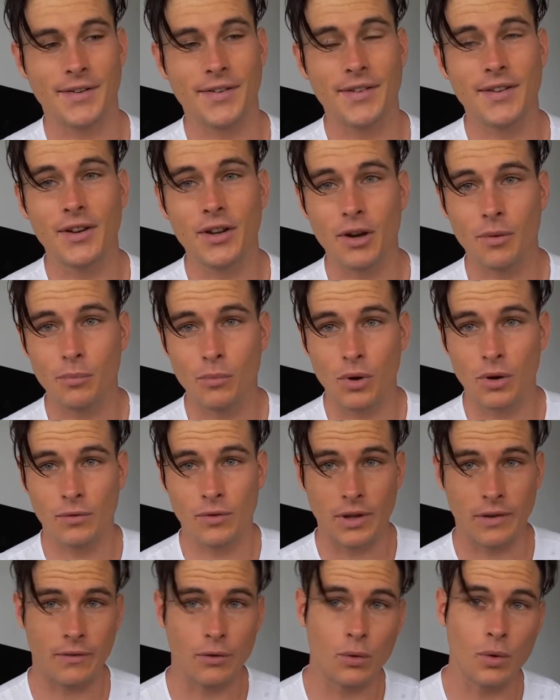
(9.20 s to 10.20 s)
Si comme moi
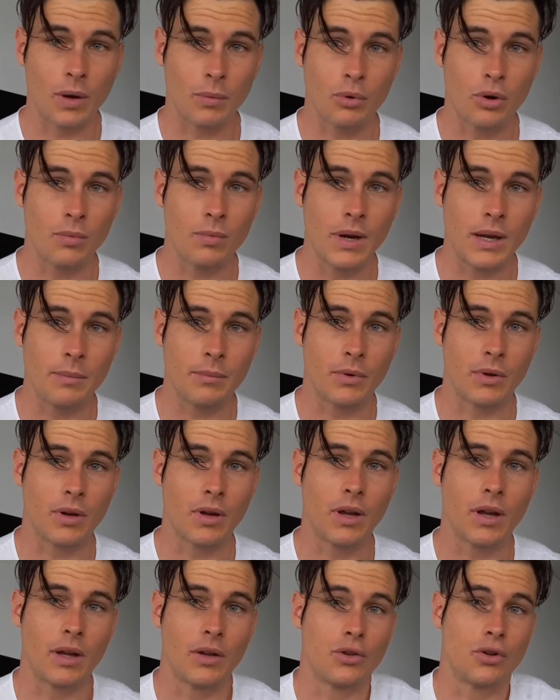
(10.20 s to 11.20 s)
vous avez eu un problème
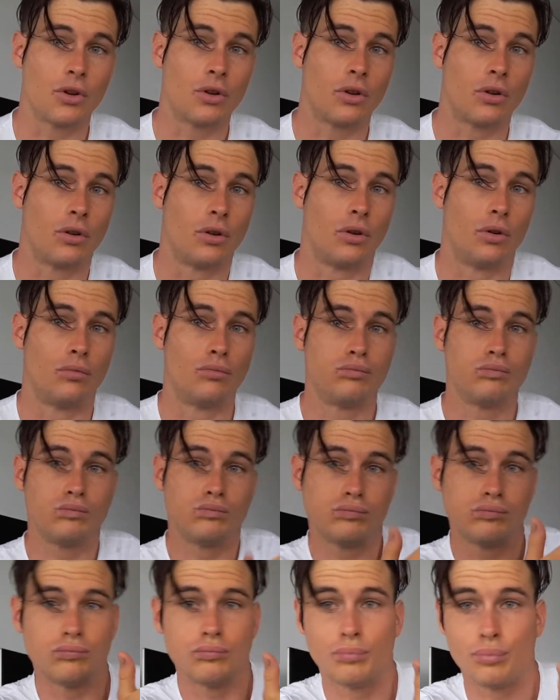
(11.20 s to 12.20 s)
étant
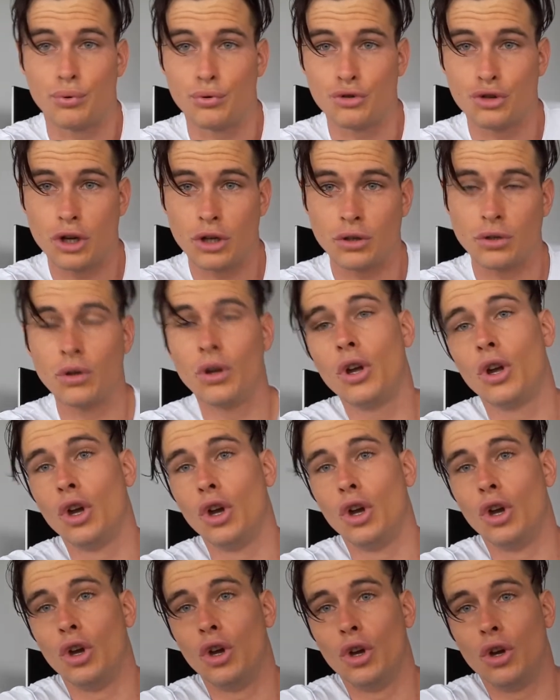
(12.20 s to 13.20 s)
plus jeune,
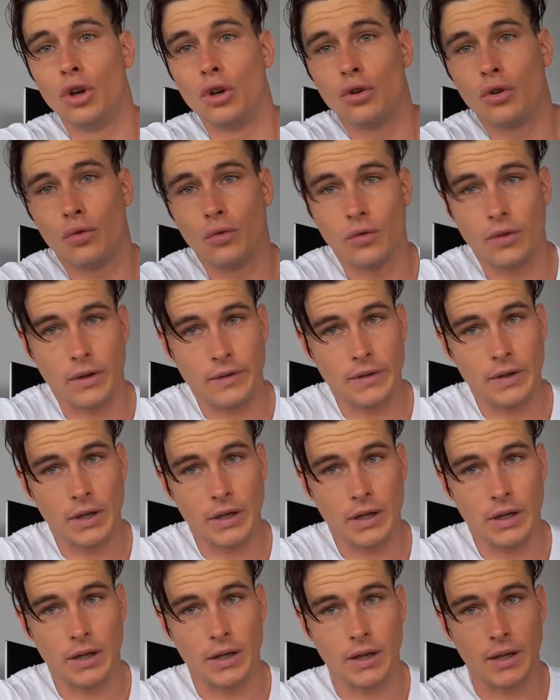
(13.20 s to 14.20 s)
que vous
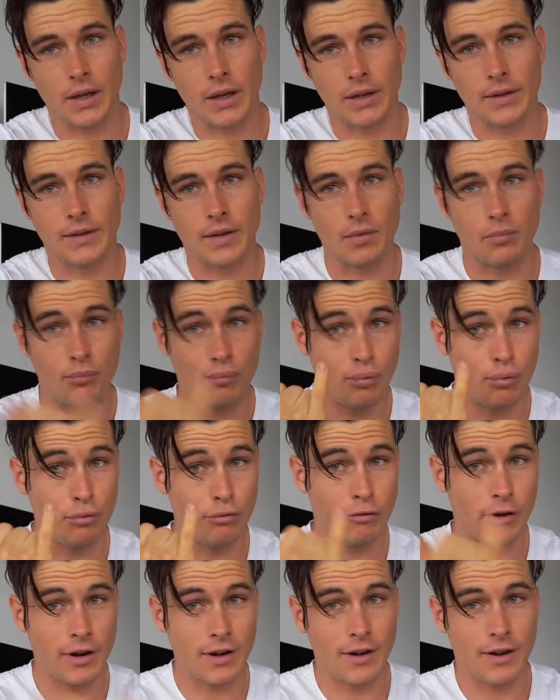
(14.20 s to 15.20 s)
avez été plus
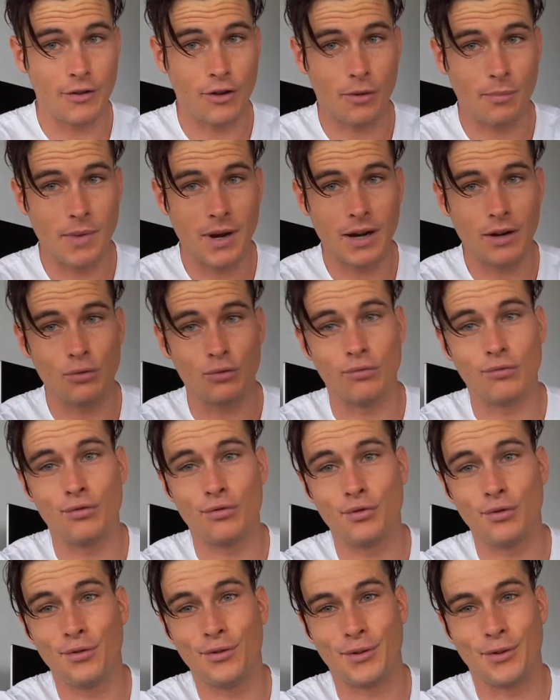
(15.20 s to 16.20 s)
fin que la normale ou
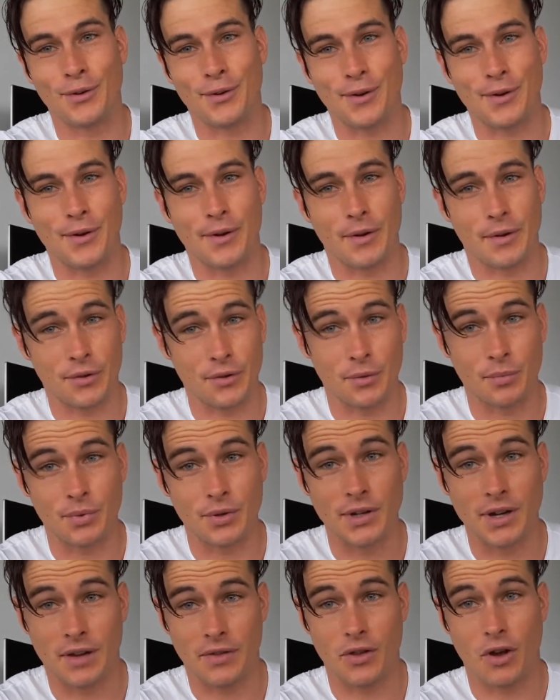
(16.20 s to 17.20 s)
juste euh, ce qu'on peut
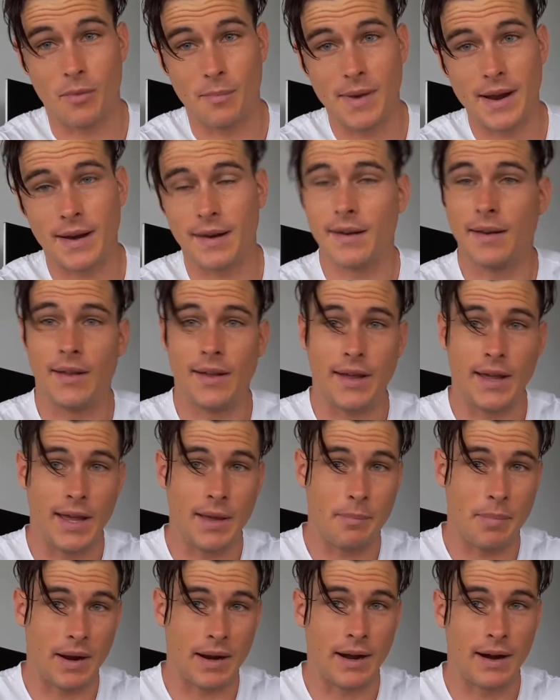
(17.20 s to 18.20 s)
dire normal
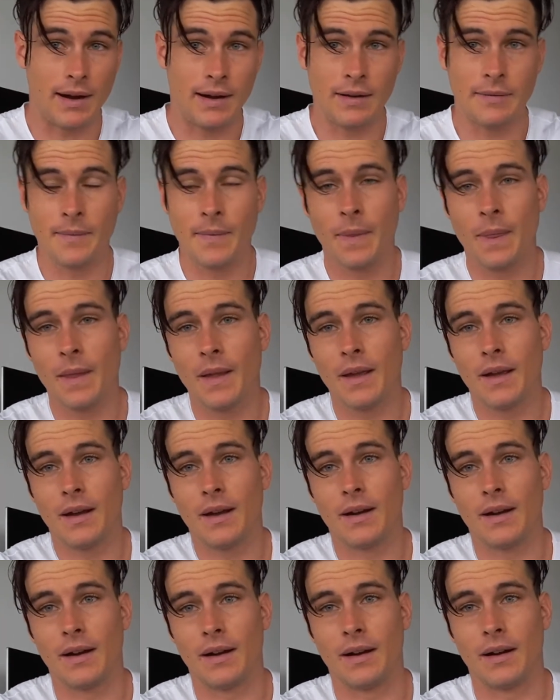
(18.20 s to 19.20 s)
et pas gras,
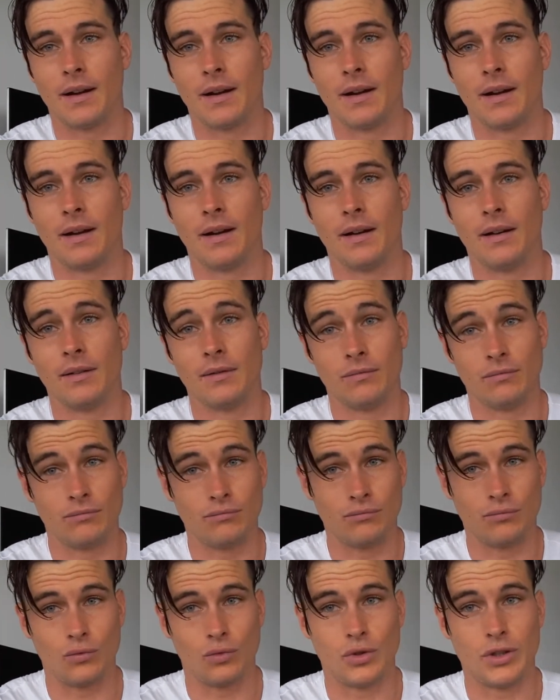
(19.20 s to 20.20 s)
euh,
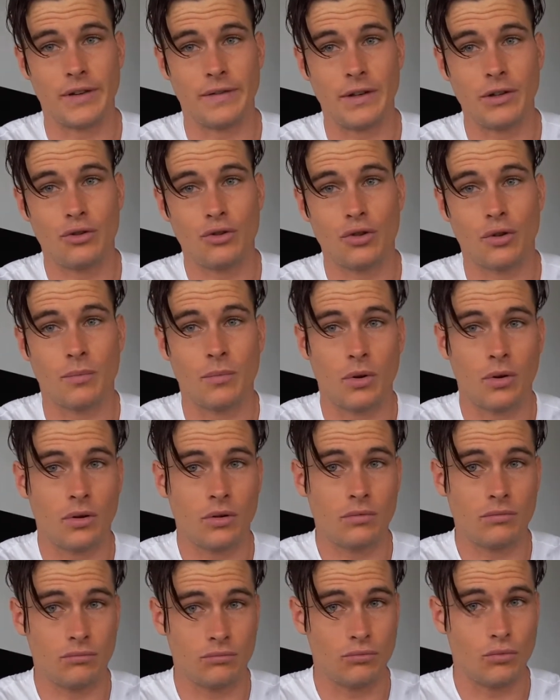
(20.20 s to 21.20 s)
vous avez
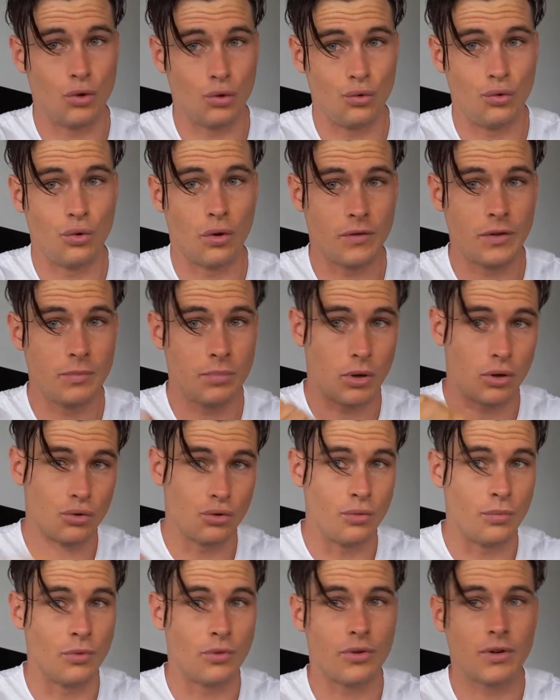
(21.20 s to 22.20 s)
sûrement eu envie de
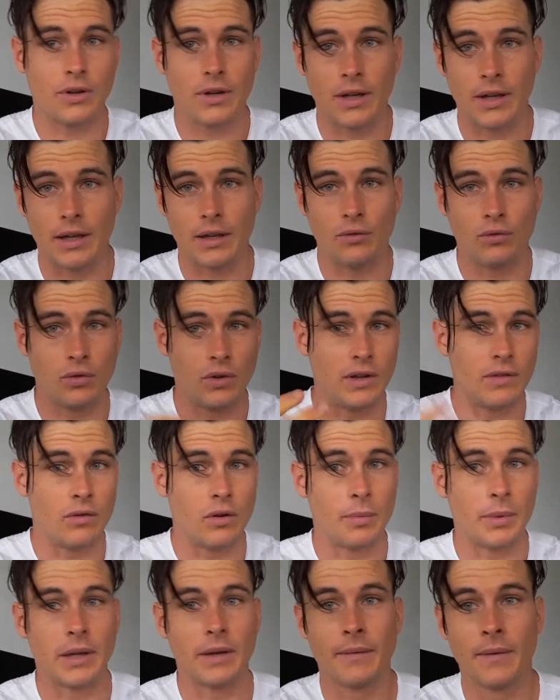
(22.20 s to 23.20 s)
prendre du muscle et de vous
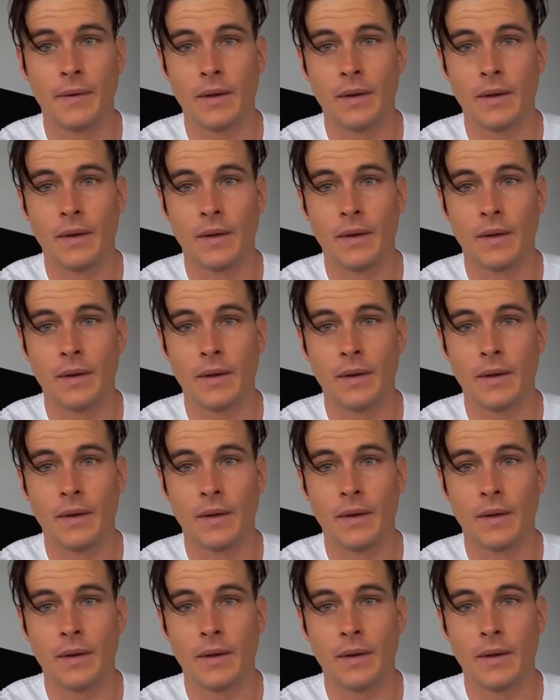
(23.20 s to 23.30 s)
développer.